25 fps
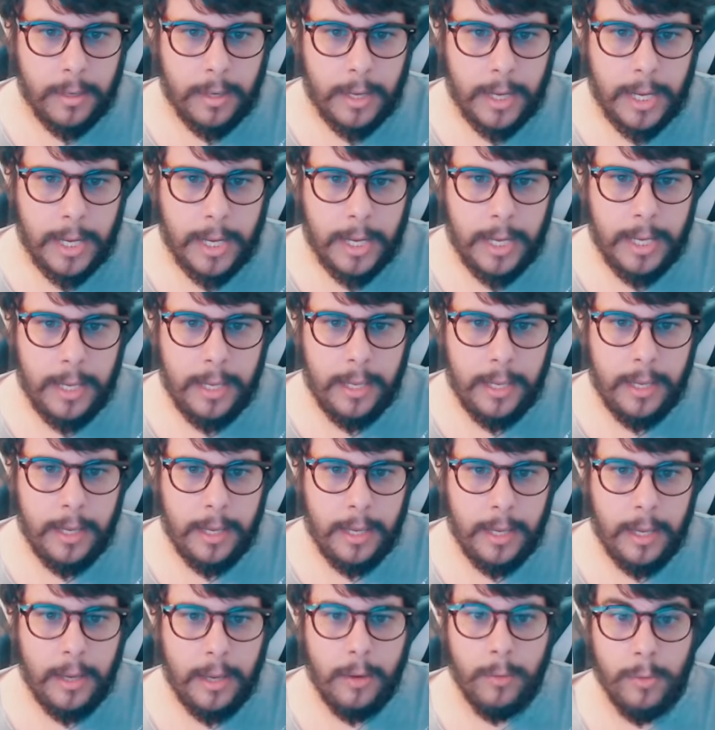
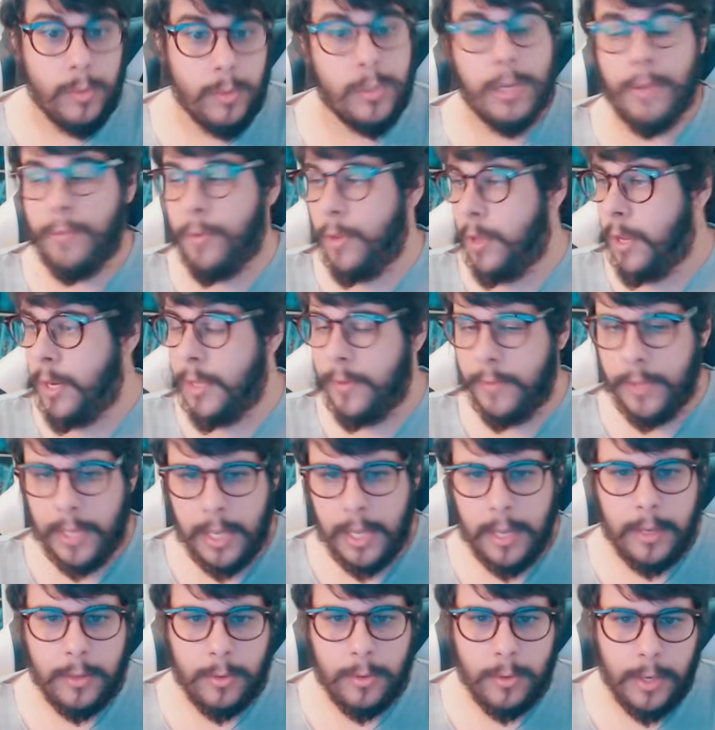Aí o Stefano
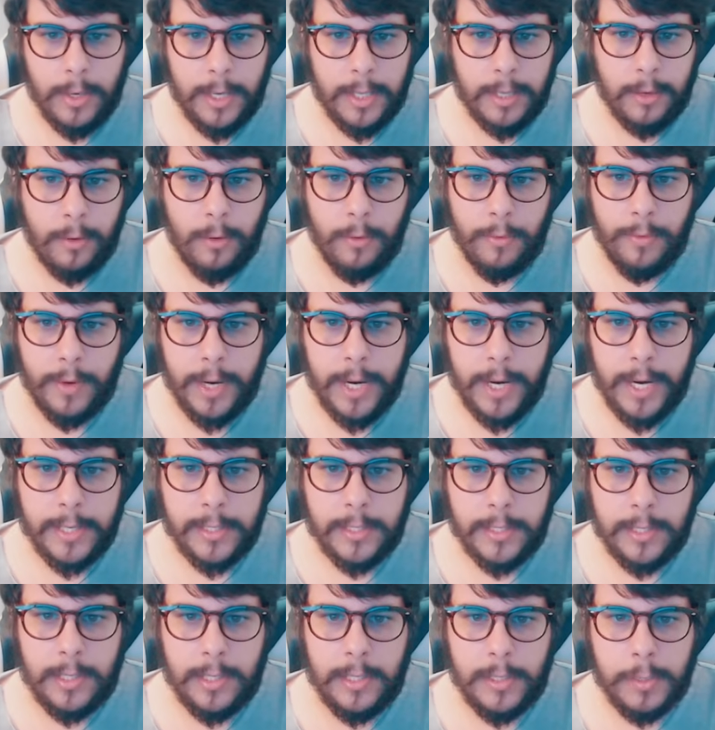até entrou aqui na
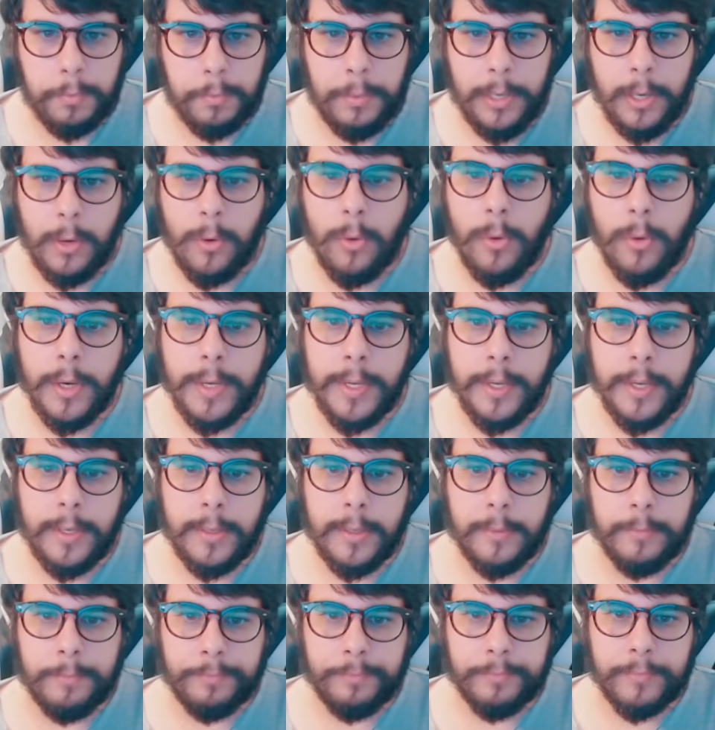conversa, ele explicou que
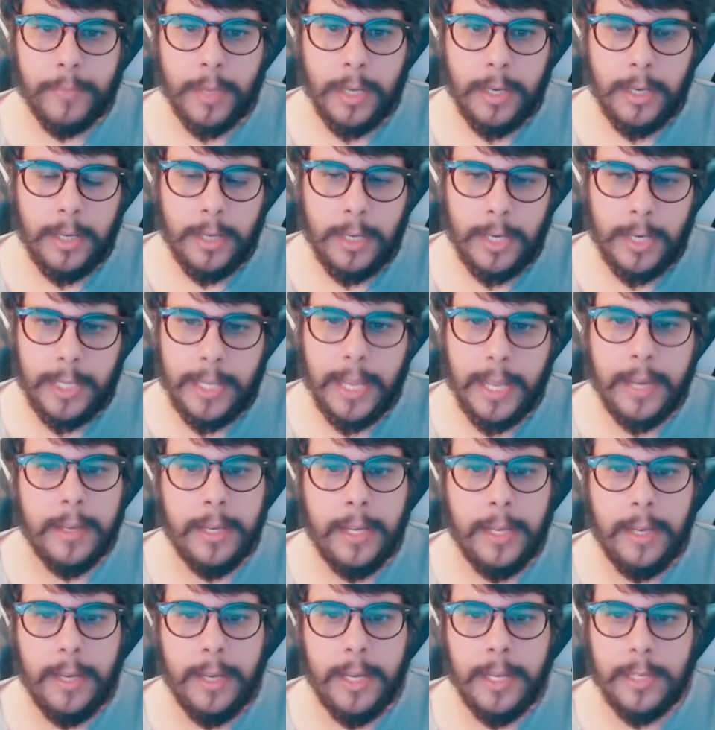uh, lá na
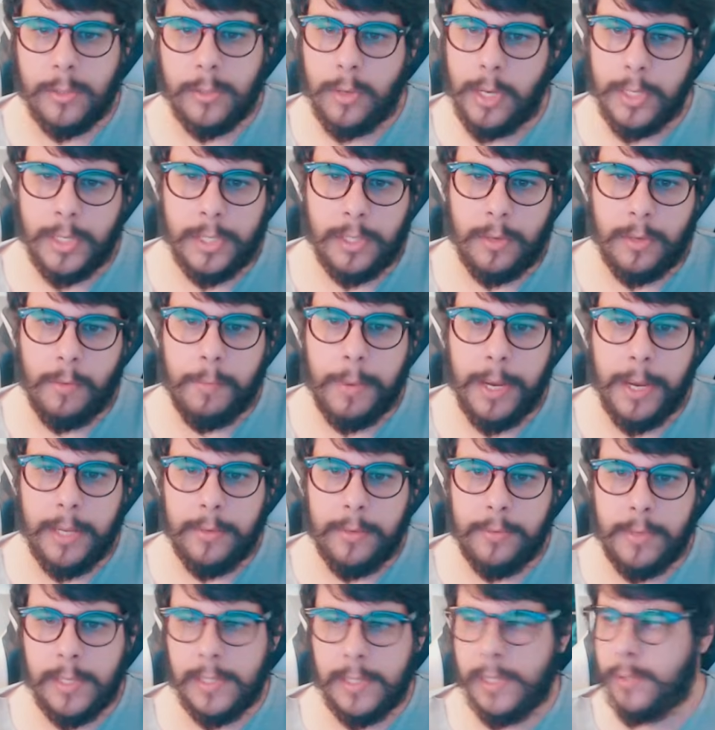gringa as lojas estavam pagando
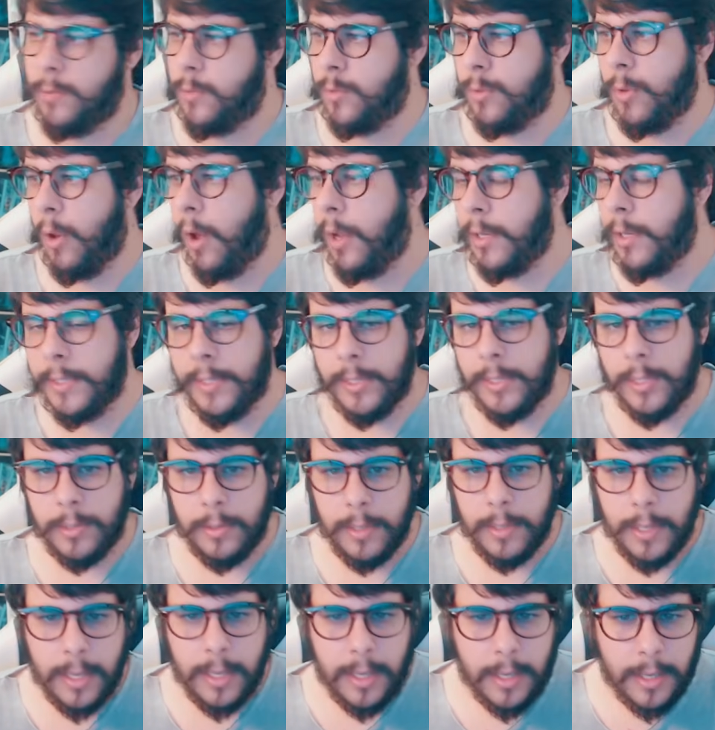300
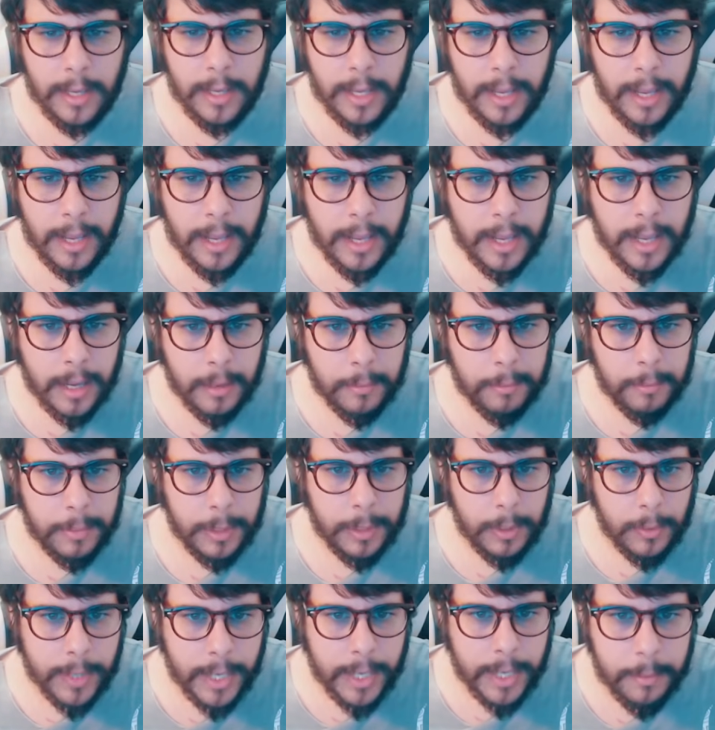dólares é,
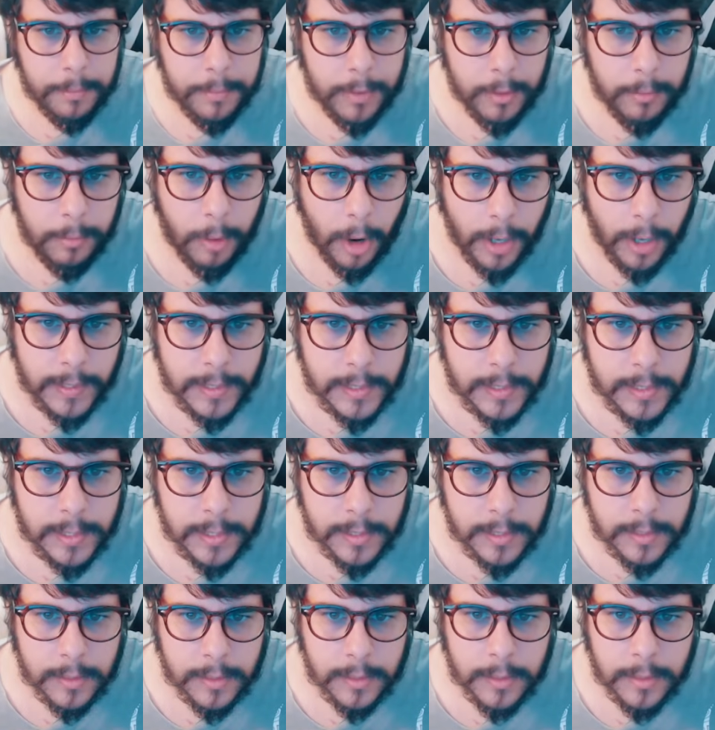pelo quê? Por
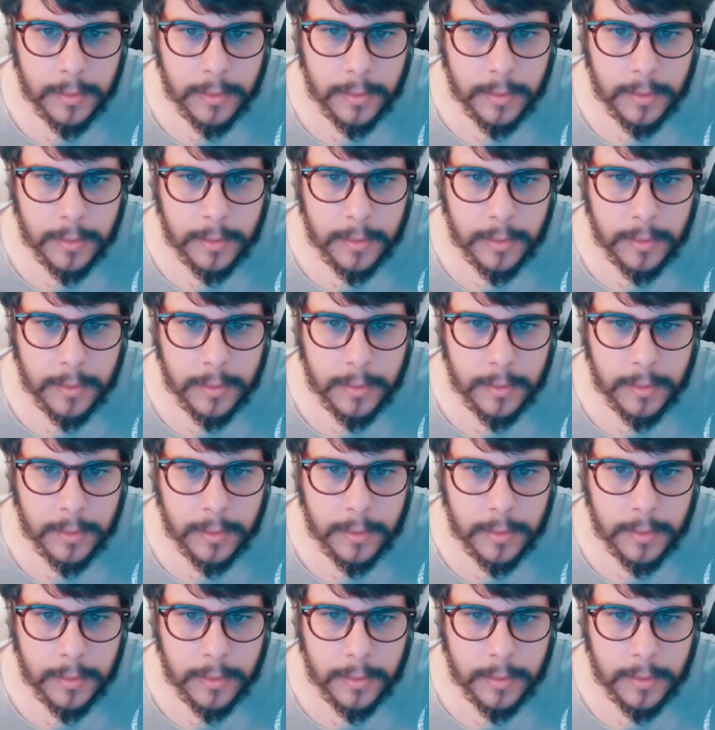box?